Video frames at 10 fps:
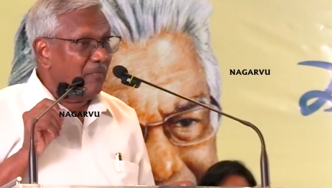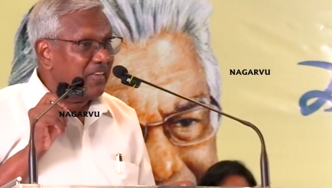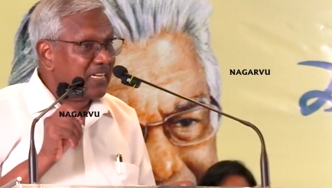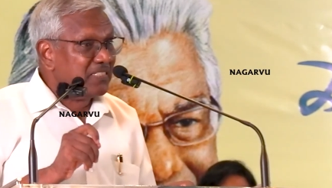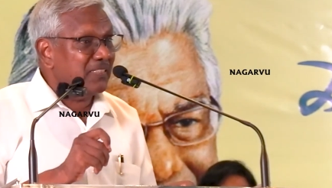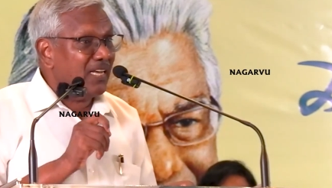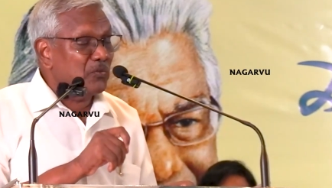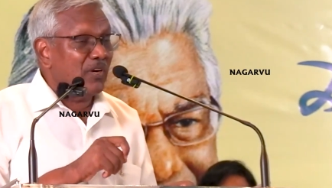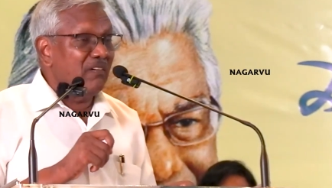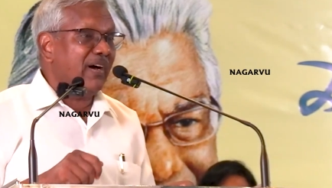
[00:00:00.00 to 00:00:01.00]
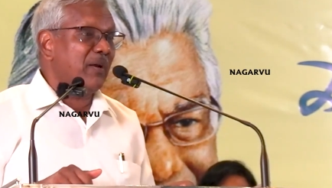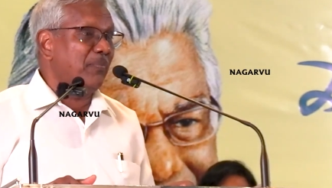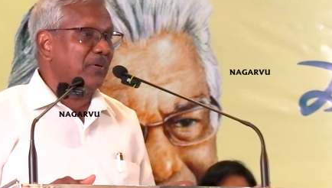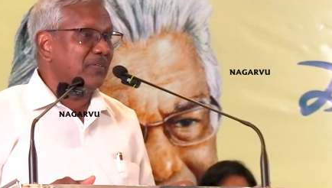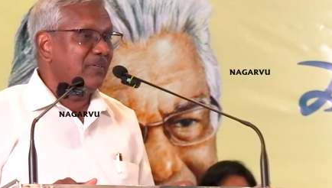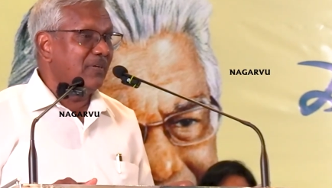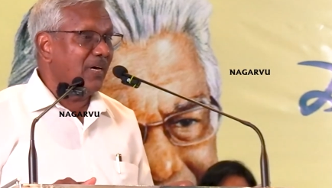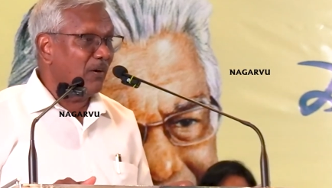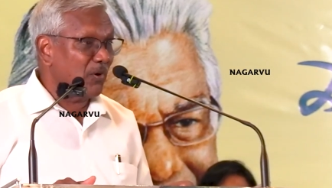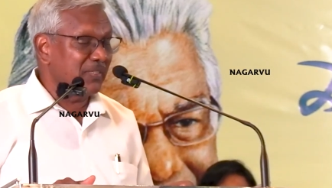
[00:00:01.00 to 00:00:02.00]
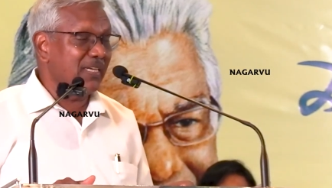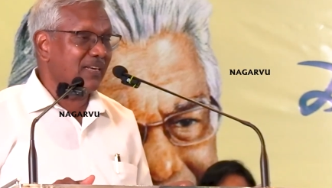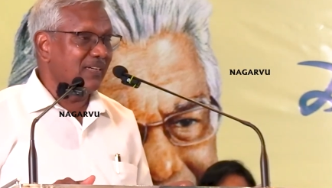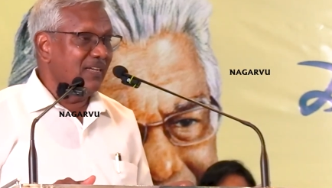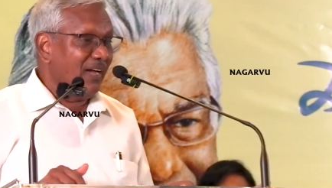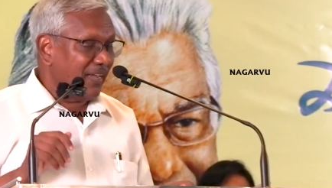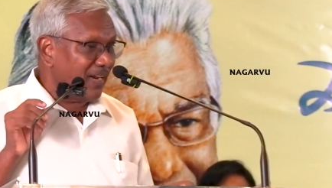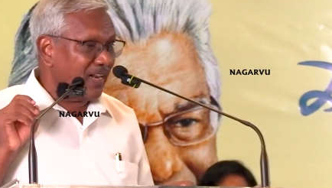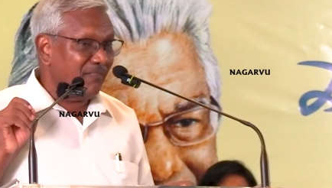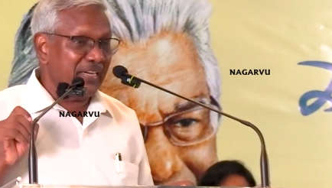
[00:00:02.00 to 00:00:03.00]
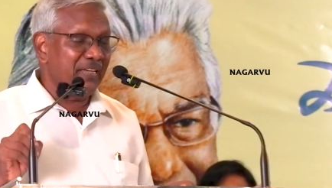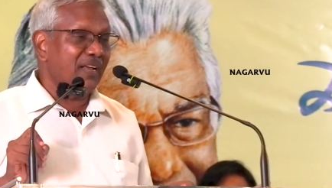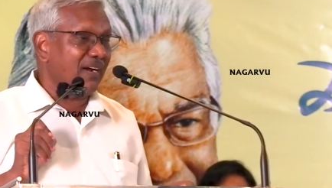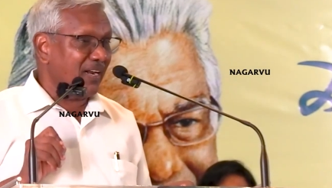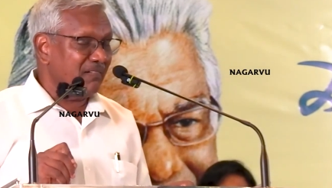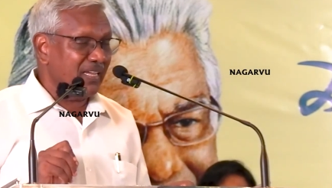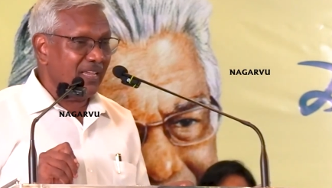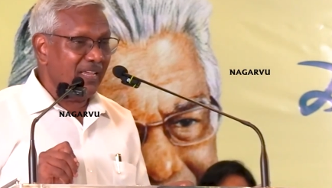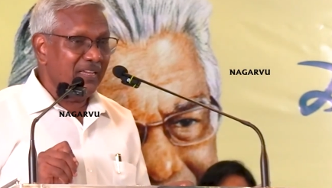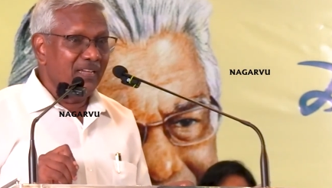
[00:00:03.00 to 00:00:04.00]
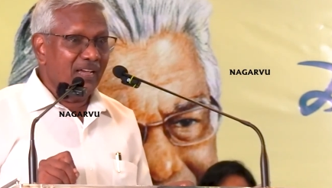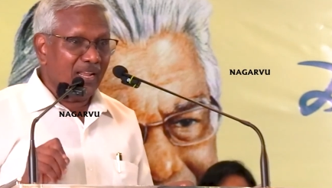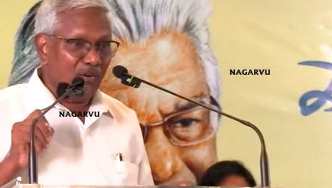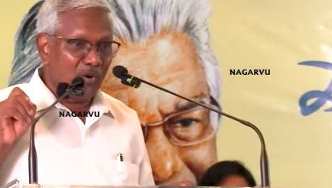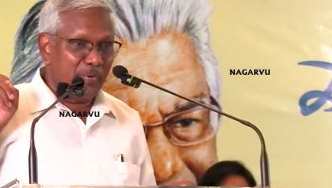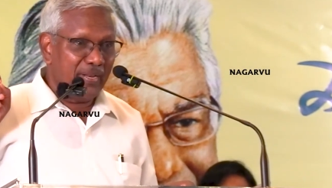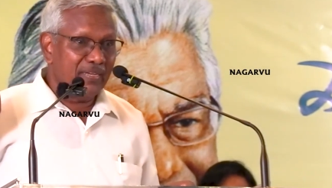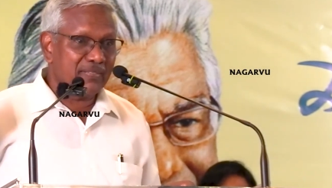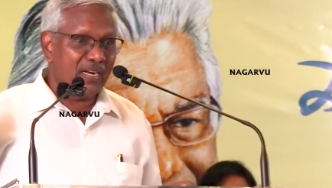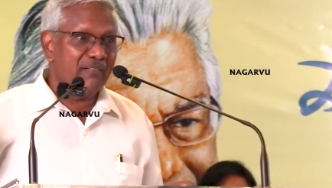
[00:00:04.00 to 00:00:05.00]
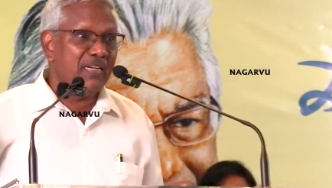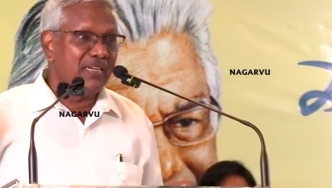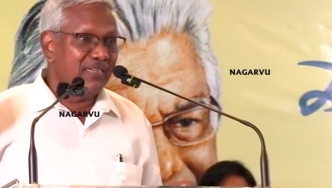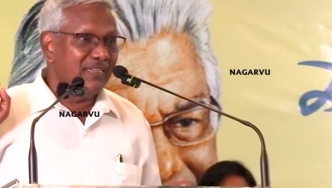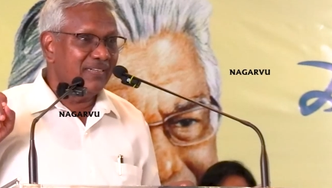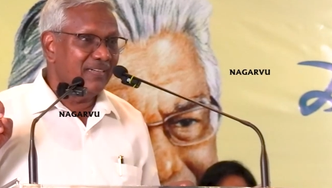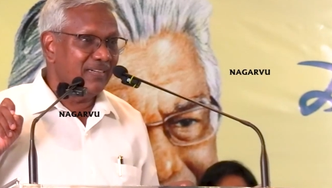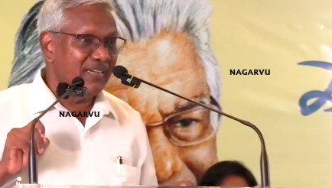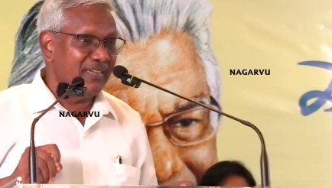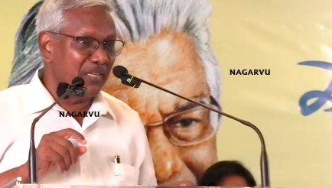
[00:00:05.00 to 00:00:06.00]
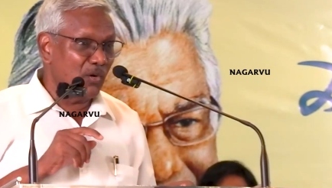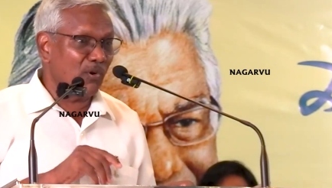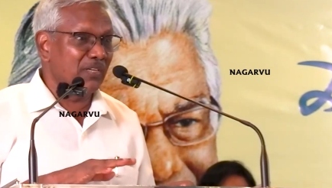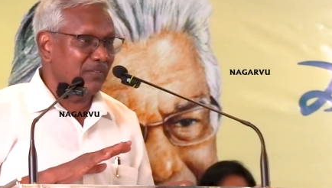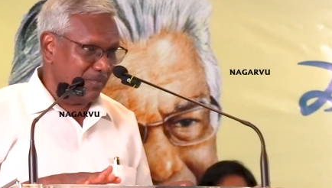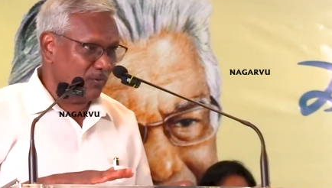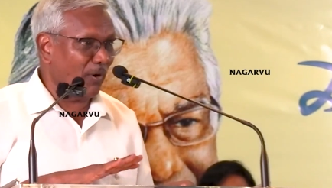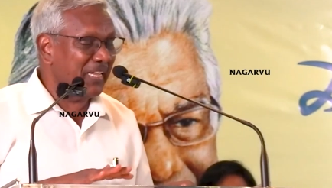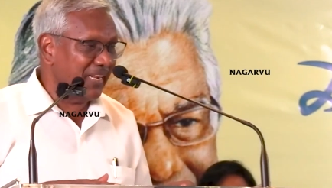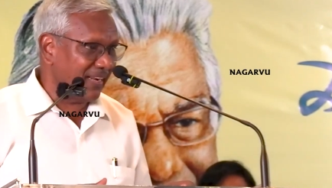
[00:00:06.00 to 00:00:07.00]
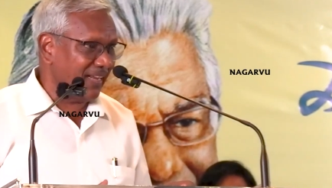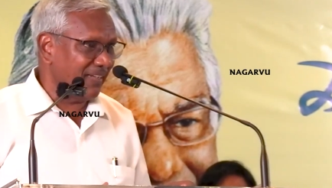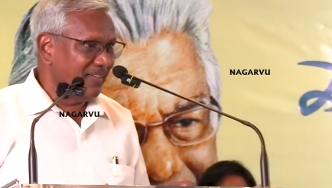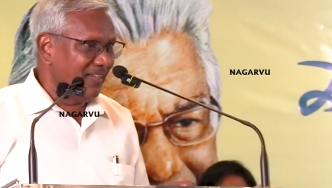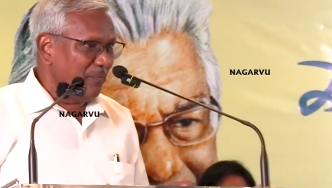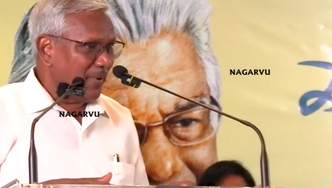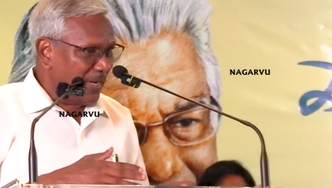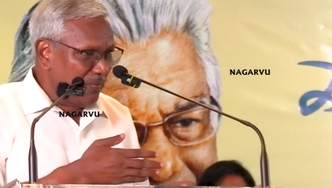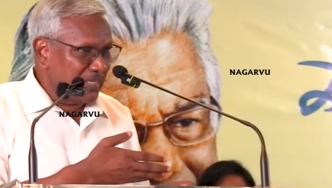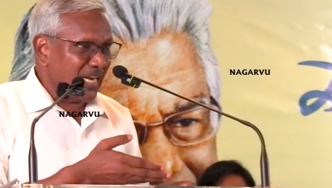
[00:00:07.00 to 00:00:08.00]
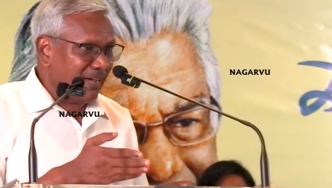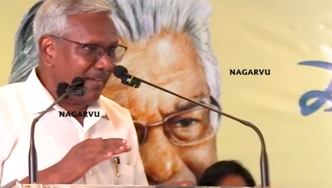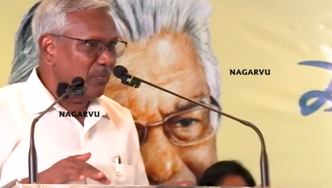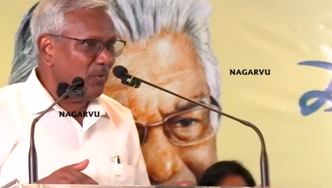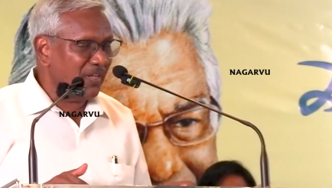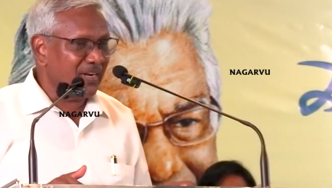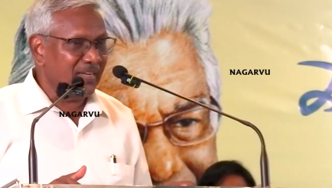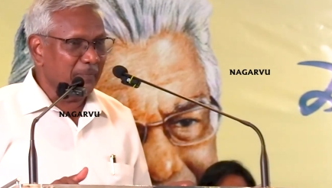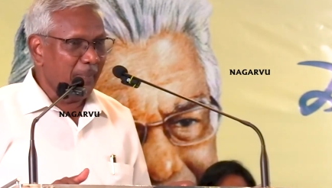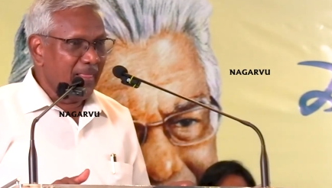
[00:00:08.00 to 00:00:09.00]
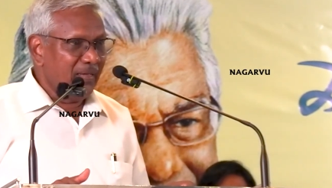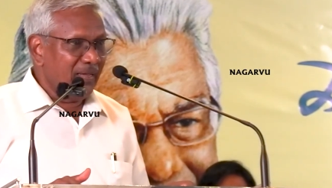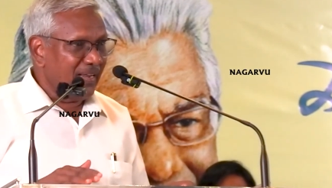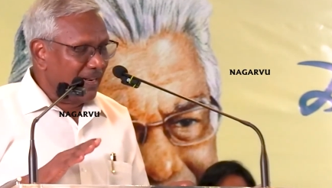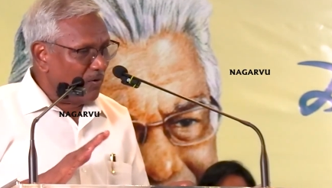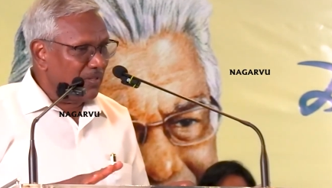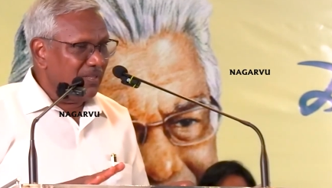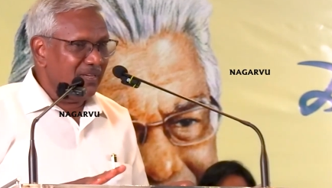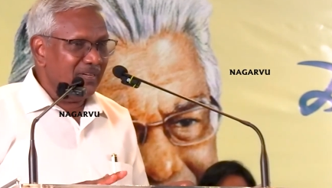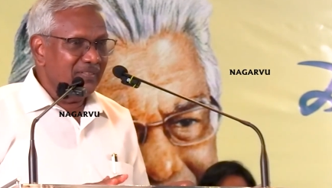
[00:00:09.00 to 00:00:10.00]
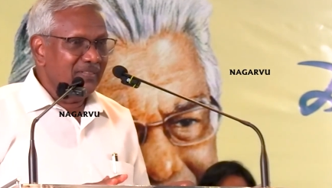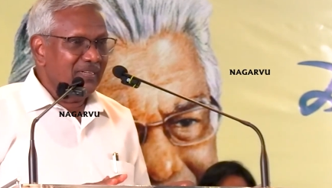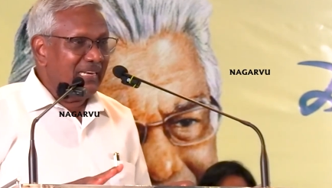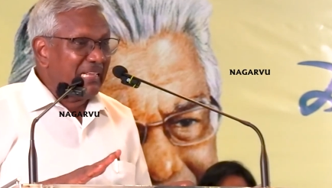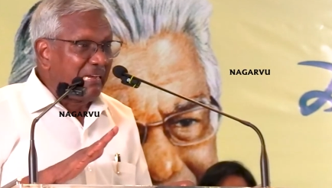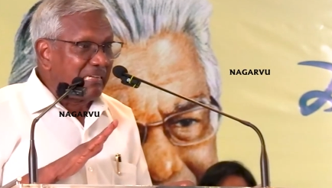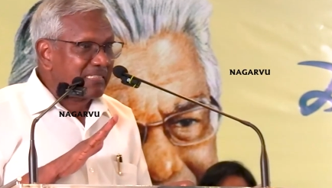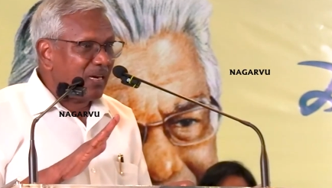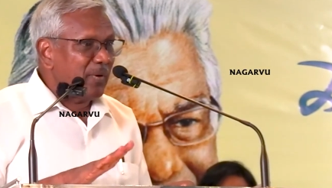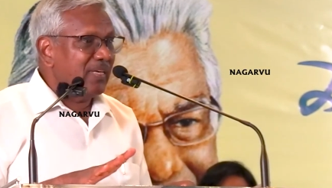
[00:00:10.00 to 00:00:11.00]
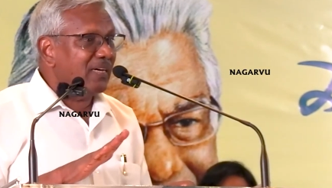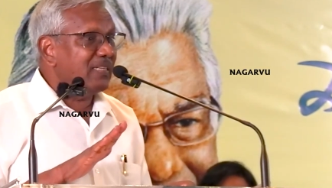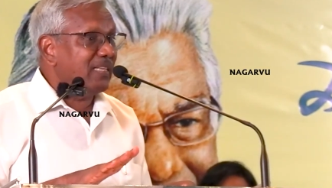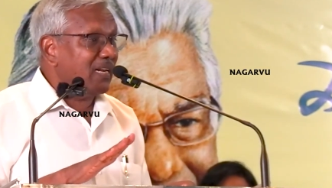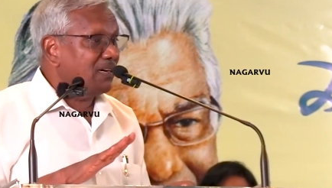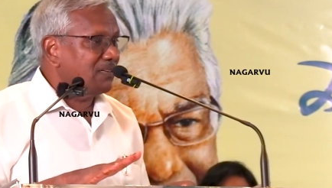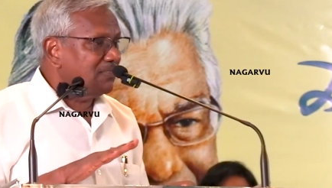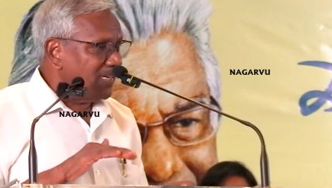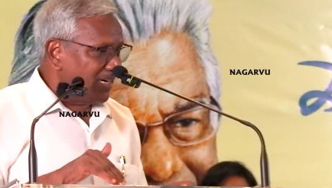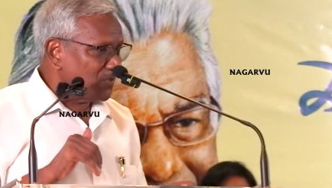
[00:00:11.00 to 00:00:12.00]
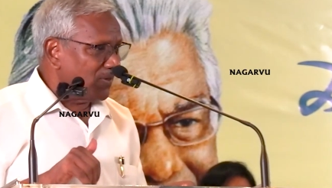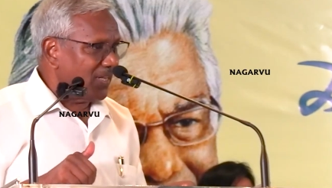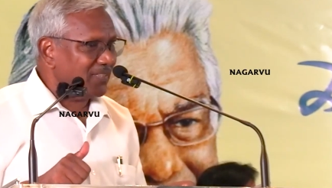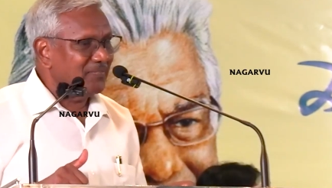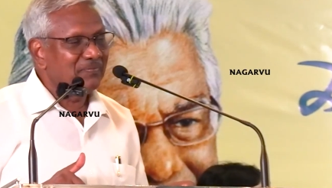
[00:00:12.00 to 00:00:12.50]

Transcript: வீரசந்தானத்துடைய வார்ப்பு அவர் வந்தார் ஐயா நான் வங்கியில் கடன் வாங்கி நான் ஒரு பெரிய சலவை நிறுவனம் தொடங்கியிருக்கிறேன் பெரிய மிஷின்லாம் வாங்கி போட்டுக்கிறேன் எனக்கு வந்து லிங்கிசாமி தான் அதை திறக்கணும்னு எங்கிட்ட சொன்னார்